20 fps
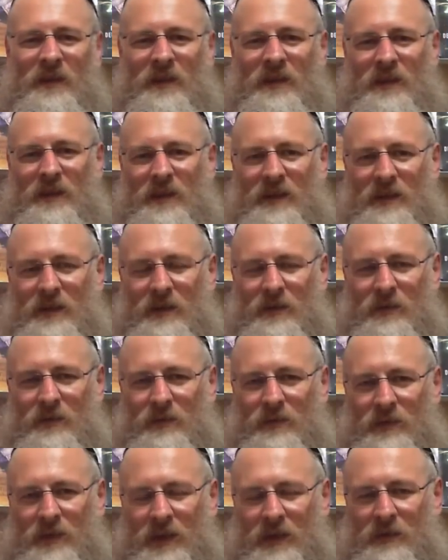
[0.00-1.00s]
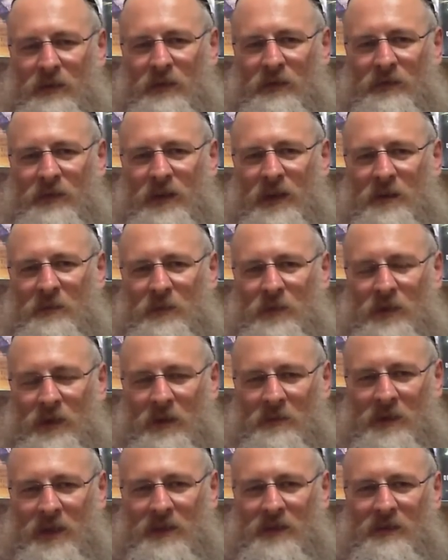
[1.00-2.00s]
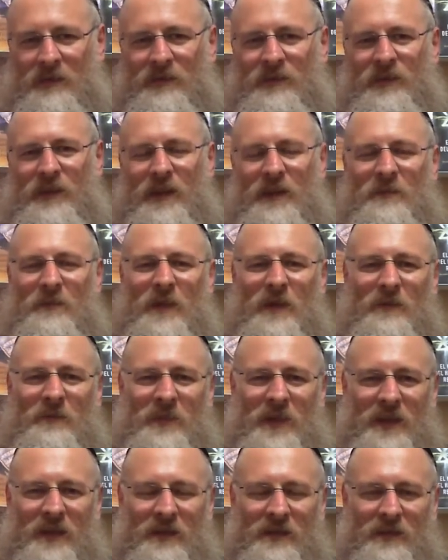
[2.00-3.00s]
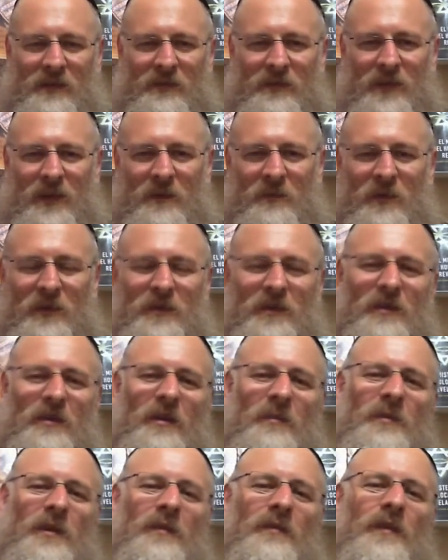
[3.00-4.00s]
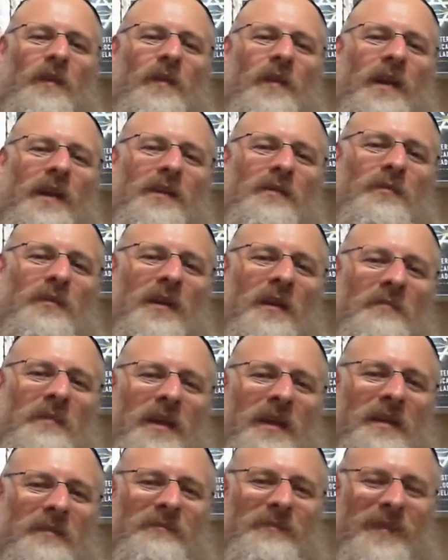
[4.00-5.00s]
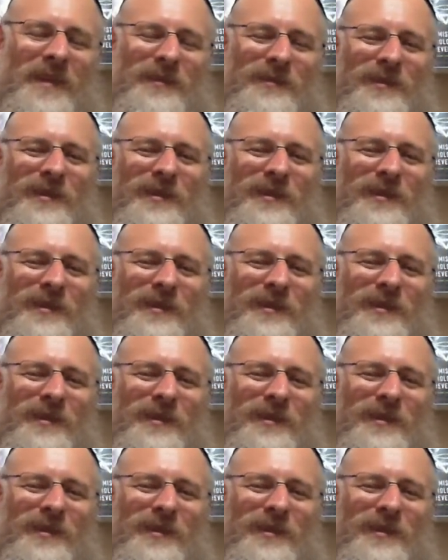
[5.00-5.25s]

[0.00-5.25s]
eh, un hijo enfermo, una madre enferma, un pariente enfermo, Dios por favor ayúdame, y uno